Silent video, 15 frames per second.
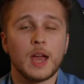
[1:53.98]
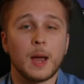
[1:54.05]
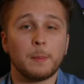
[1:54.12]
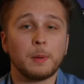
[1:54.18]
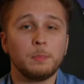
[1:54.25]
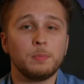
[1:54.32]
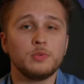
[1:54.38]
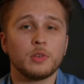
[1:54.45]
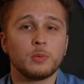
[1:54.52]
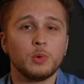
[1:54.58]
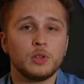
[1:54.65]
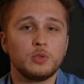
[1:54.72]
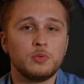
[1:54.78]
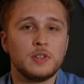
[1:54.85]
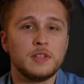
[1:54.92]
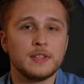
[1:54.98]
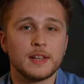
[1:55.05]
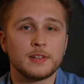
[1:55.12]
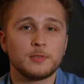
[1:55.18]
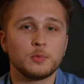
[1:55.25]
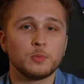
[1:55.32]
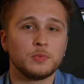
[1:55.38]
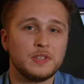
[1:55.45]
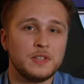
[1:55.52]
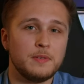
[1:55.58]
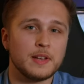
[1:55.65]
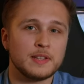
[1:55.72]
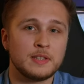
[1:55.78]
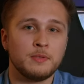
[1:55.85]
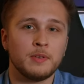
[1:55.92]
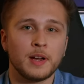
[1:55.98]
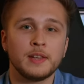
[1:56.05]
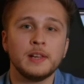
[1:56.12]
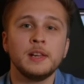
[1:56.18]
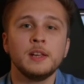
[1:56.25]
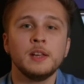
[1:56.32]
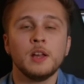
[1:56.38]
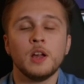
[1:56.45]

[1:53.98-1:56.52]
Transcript: Après plusieurs mois d'utilisation diverses et variées,